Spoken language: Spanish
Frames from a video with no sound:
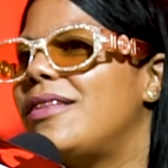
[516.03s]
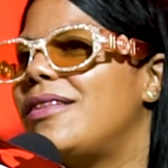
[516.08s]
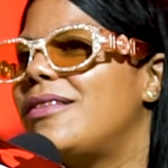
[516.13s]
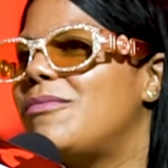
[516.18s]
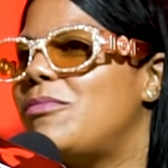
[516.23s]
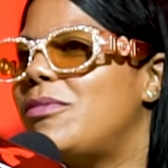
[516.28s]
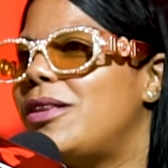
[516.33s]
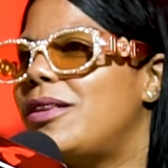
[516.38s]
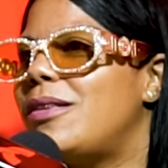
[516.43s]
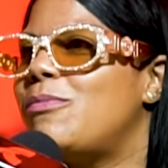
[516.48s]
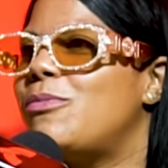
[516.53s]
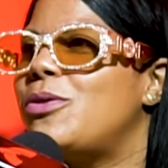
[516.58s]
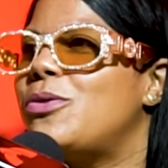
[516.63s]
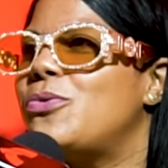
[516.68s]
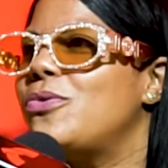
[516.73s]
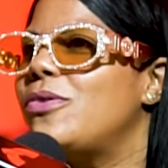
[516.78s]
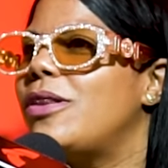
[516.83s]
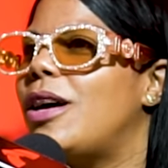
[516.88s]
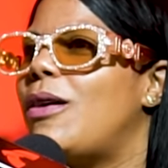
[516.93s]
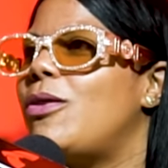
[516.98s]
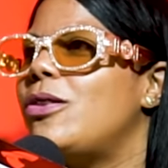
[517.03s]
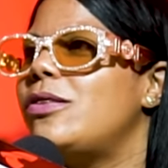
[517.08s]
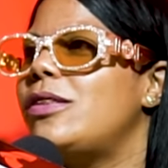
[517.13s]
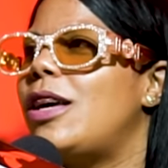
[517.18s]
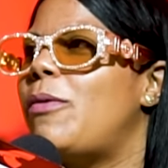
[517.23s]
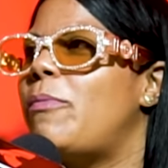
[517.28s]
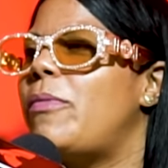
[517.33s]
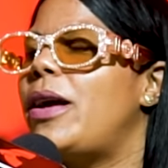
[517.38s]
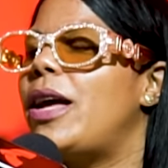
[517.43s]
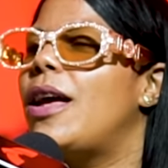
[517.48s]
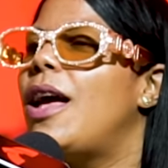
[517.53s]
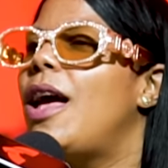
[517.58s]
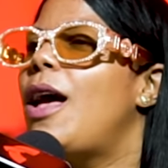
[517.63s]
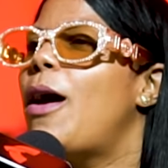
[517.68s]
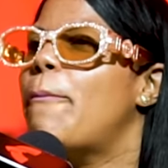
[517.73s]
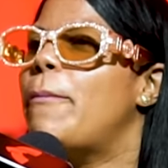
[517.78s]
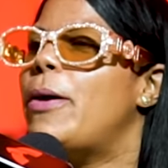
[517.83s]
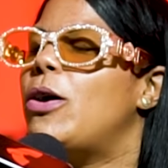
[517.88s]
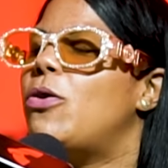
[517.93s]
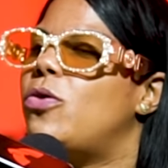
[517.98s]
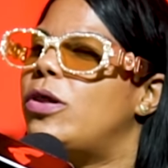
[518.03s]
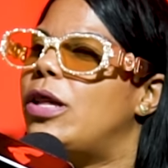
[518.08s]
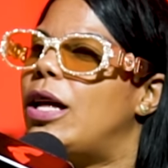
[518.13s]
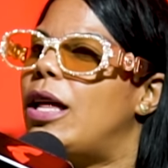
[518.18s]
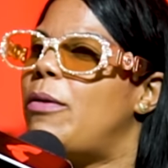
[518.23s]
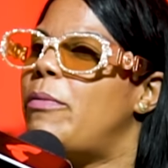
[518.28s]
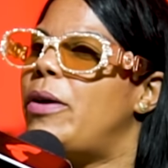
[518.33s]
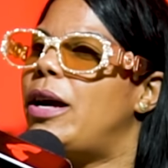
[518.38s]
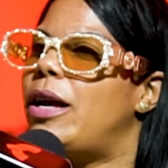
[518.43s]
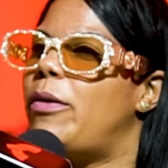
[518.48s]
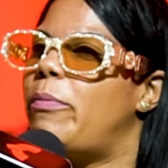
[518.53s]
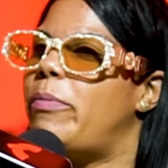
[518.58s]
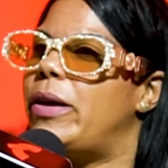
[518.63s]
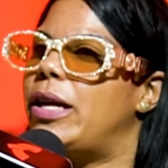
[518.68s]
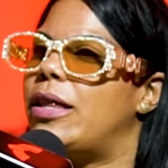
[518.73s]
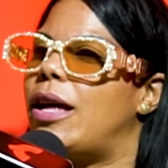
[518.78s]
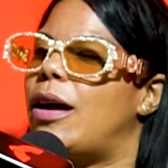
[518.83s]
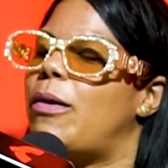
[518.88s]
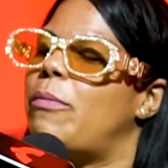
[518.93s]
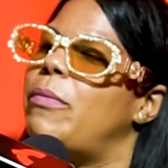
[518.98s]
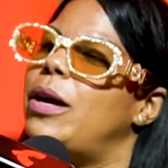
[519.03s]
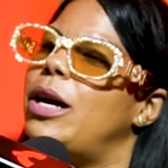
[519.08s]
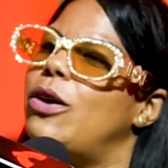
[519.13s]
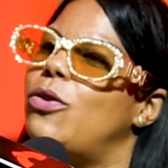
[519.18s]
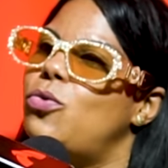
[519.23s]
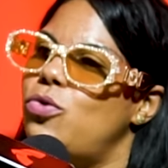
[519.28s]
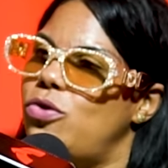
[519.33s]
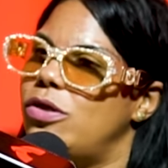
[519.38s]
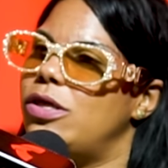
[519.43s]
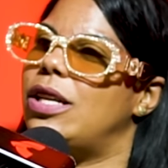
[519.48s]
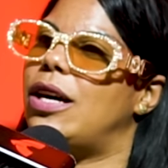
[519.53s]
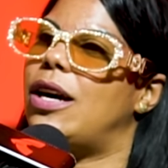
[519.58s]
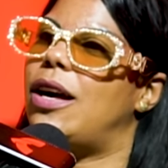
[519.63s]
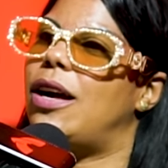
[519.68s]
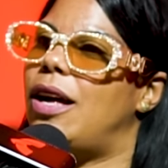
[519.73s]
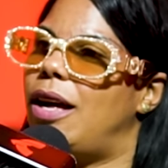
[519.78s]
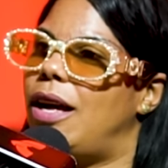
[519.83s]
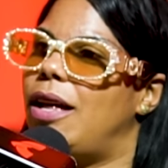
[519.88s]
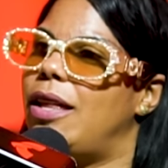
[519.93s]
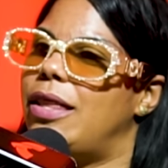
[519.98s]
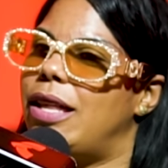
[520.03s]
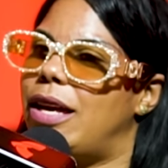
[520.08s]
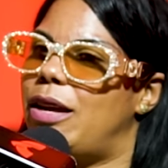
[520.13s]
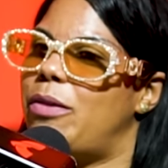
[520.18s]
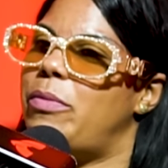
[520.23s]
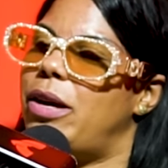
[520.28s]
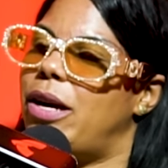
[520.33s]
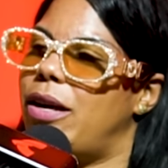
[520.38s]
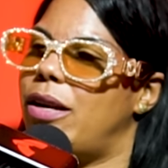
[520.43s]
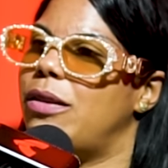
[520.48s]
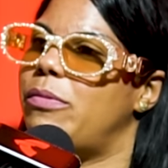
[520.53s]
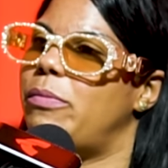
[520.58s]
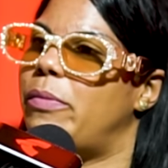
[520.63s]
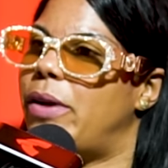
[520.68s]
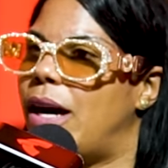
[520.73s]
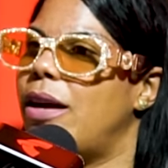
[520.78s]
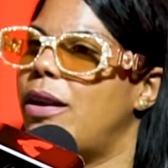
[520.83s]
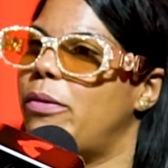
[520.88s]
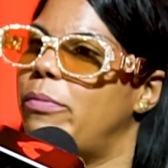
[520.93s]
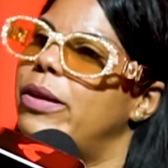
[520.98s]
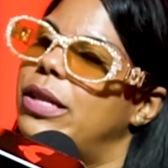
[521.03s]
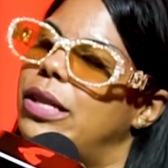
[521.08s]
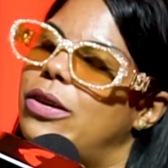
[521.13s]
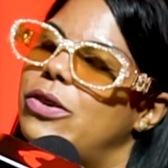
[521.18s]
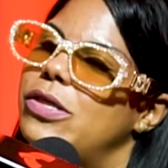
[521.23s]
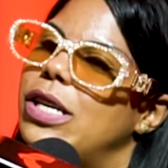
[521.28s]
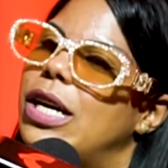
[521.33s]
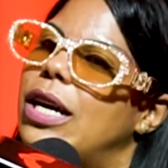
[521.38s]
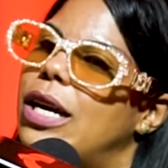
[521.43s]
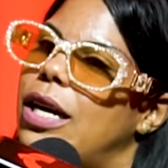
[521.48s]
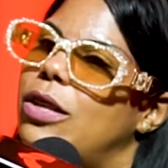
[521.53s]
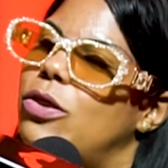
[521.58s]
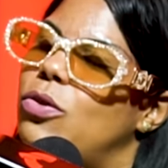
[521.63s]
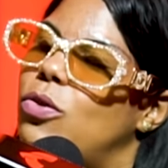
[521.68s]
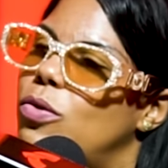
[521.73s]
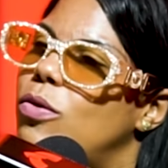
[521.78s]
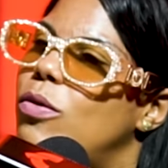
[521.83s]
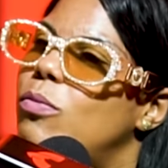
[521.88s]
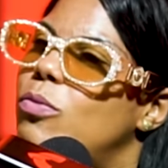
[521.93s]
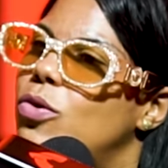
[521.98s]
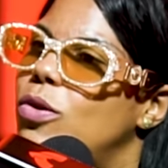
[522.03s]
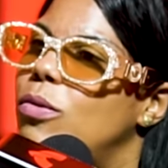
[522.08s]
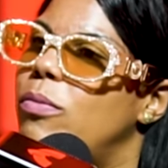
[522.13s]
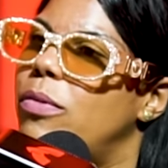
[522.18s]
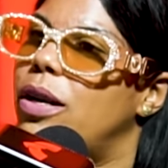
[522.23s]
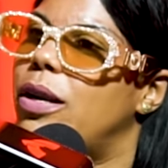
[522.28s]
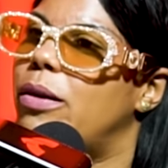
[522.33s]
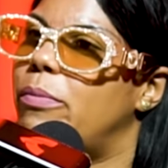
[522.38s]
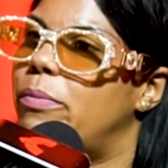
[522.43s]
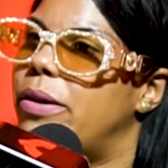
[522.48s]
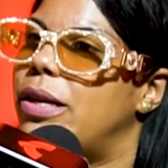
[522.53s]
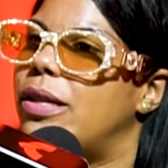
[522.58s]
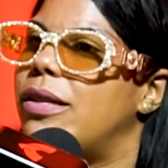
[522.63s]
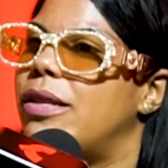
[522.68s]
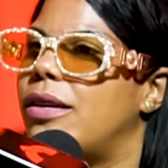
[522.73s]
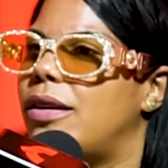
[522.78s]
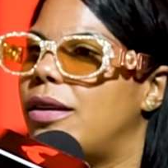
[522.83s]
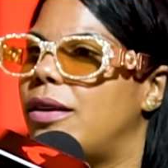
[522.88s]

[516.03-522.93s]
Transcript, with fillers: Me, me gustaba, o sea, me, me gusta darme a respetar, me gusta darme a, respetar, o sea, que todo el mundo me respete.